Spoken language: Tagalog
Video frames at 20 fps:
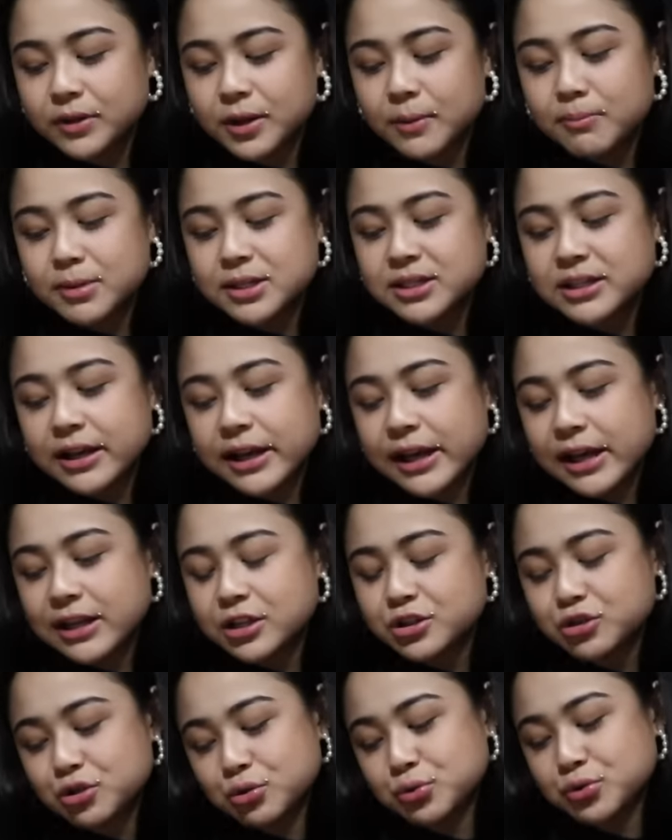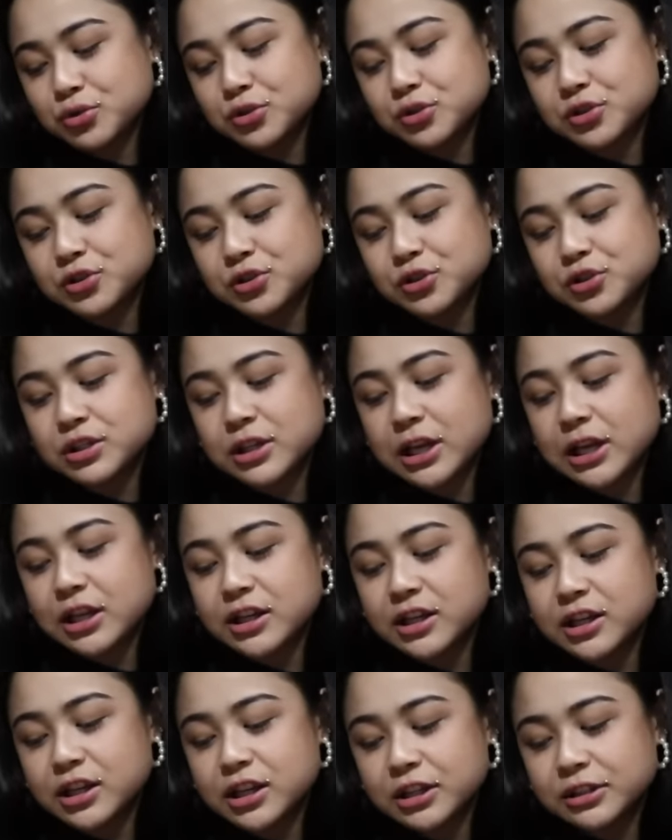business na Kelly choose,
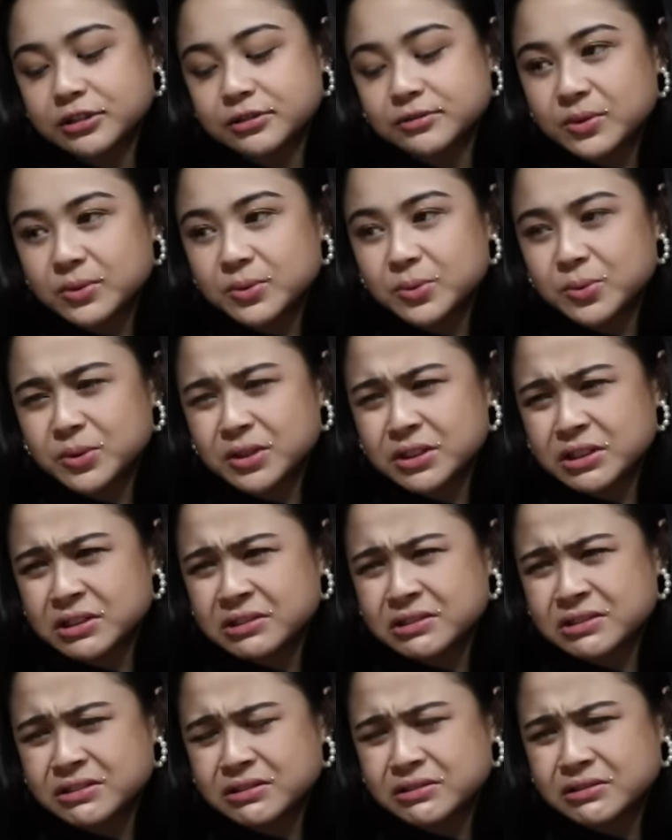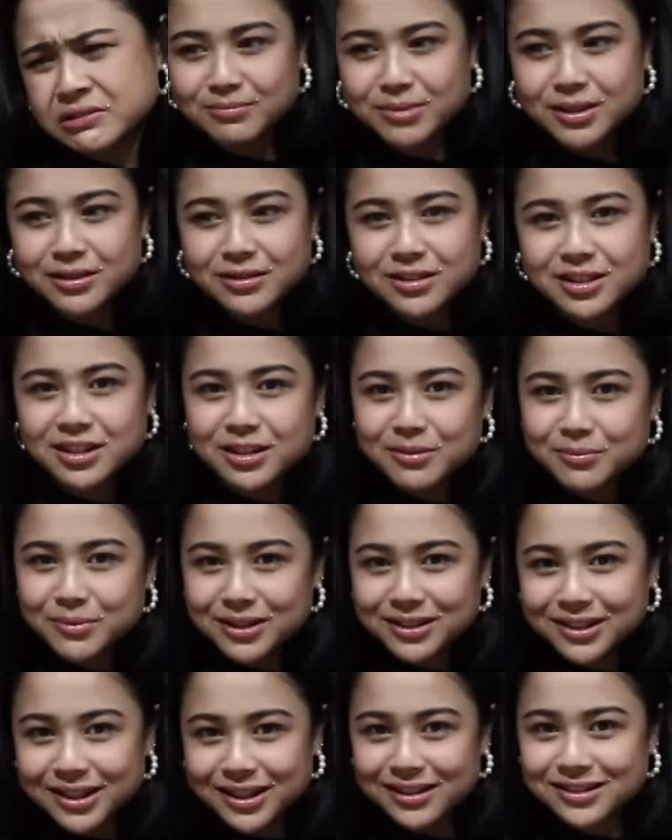Kelly cookies. Tapos yun na
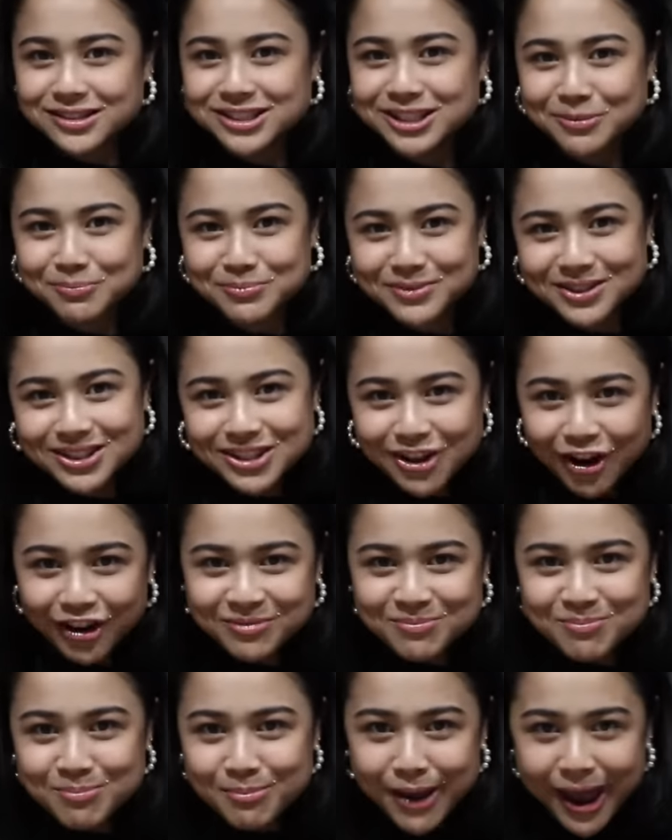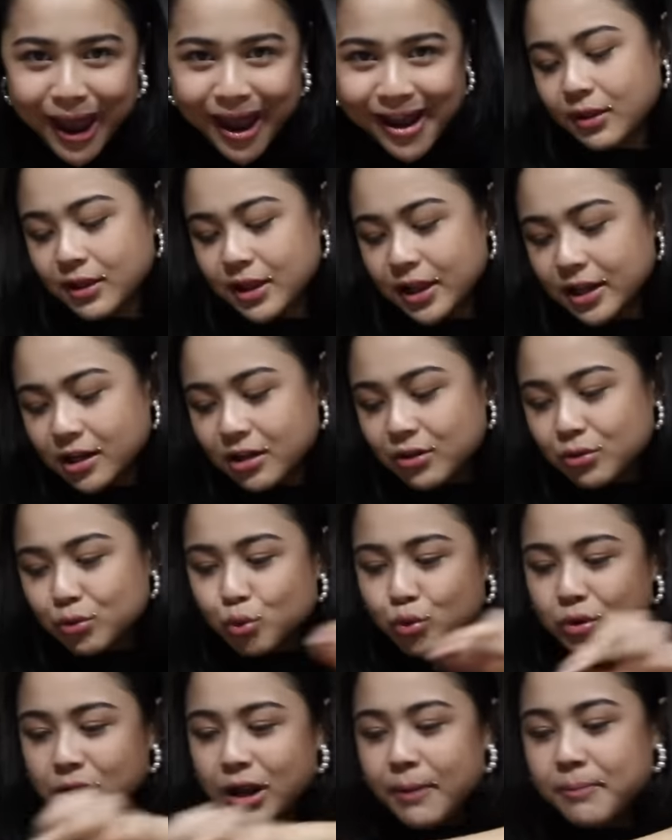nag-isip, done be, na
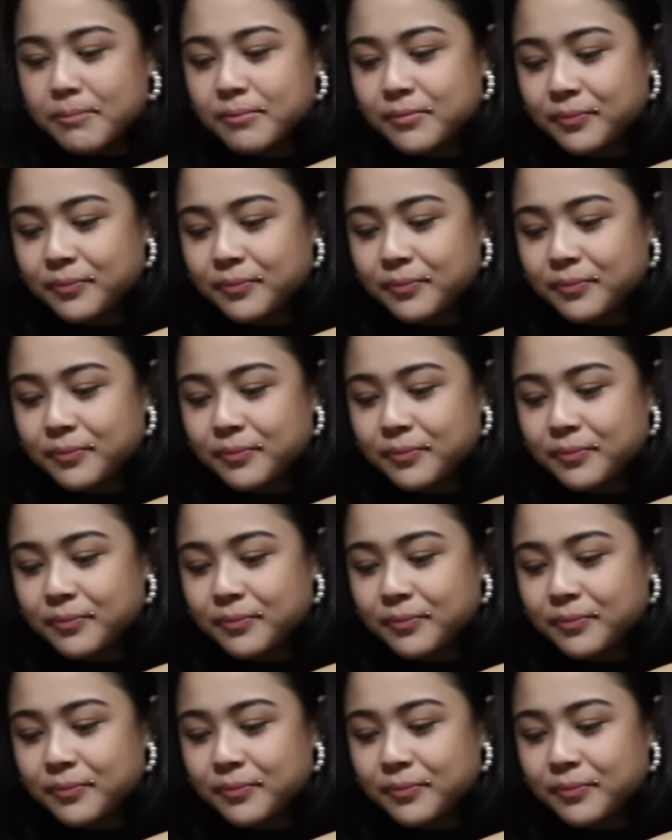ulam.